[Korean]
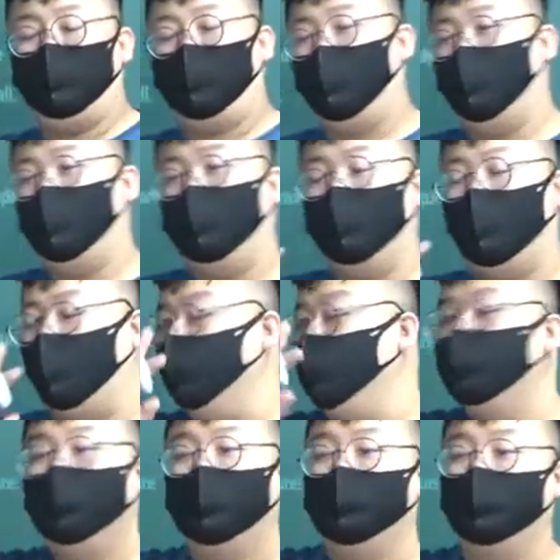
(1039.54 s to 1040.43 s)
본
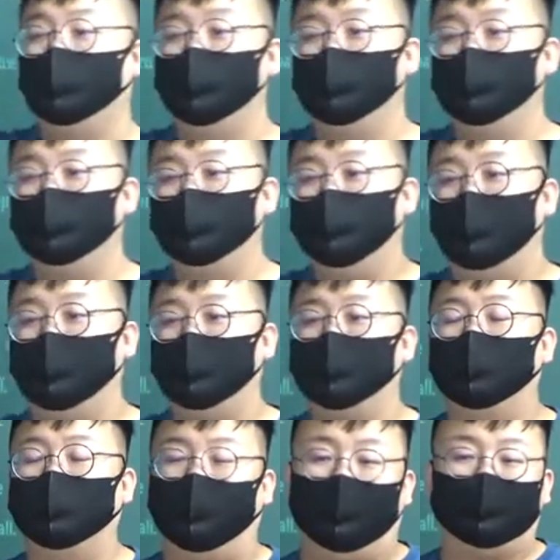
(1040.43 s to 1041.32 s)
어느 것들
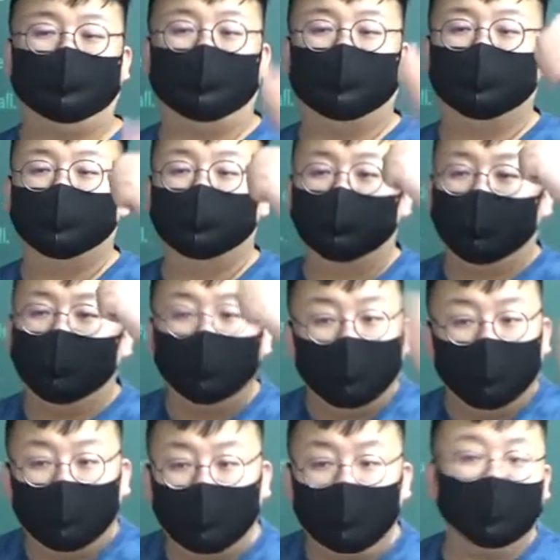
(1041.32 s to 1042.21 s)
중에도 가장
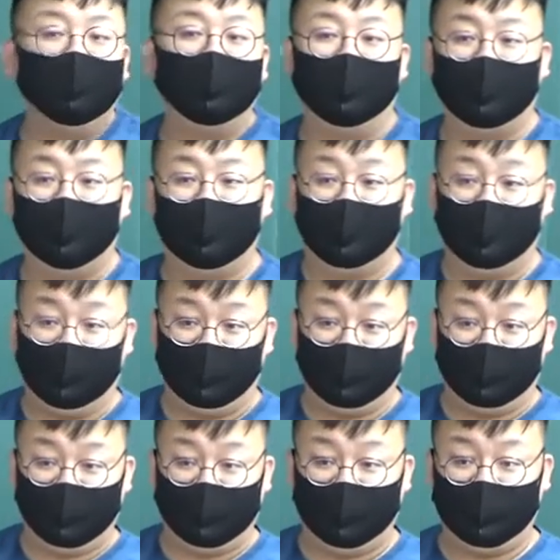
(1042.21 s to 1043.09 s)
최고란 걸 얘기하는
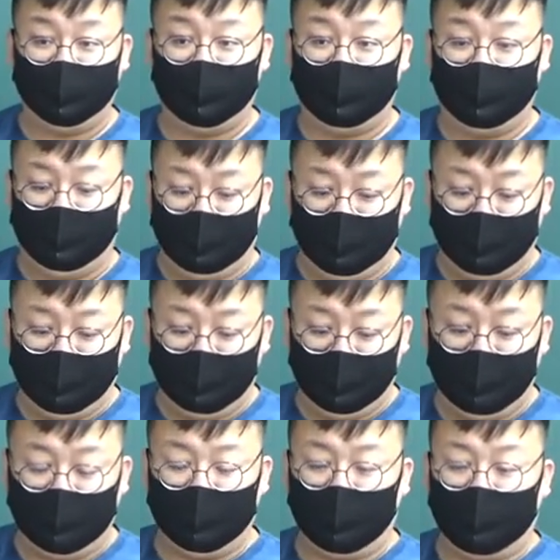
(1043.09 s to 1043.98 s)
거지.
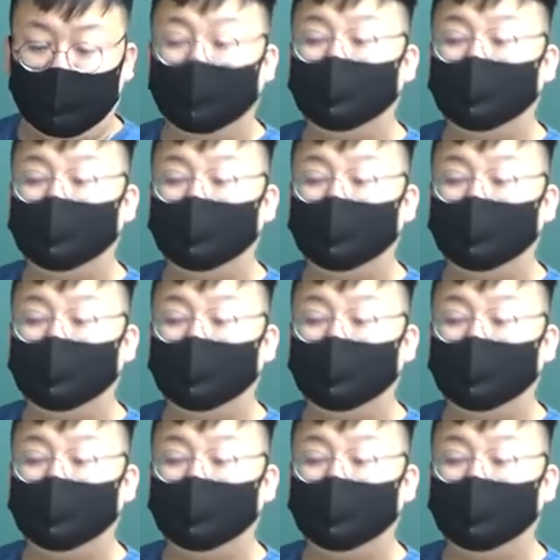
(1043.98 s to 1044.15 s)
그죠? 이